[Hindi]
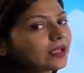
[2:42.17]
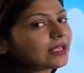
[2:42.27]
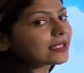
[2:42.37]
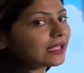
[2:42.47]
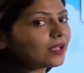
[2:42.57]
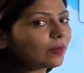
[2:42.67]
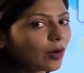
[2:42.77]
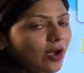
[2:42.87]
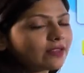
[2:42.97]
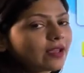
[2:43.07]
इसके अंदर
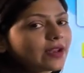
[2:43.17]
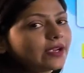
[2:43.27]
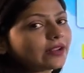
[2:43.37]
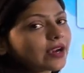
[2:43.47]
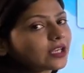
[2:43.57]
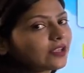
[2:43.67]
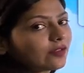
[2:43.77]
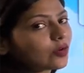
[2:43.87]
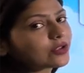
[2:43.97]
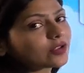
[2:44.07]
बहुत सारे इंटरक्टिव
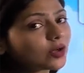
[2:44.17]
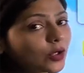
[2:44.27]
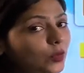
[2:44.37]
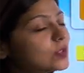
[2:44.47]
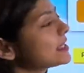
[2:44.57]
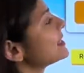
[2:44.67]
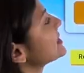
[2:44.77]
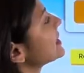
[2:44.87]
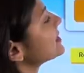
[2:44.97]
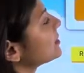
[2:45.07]
क्विजेज और टूल्स हैं
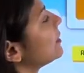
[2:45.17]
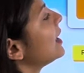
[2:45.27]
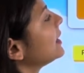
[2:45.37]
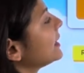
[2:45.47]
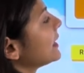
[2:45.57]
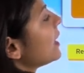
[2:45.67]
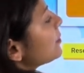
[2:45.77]
जिसका इस्तेमाल करके आप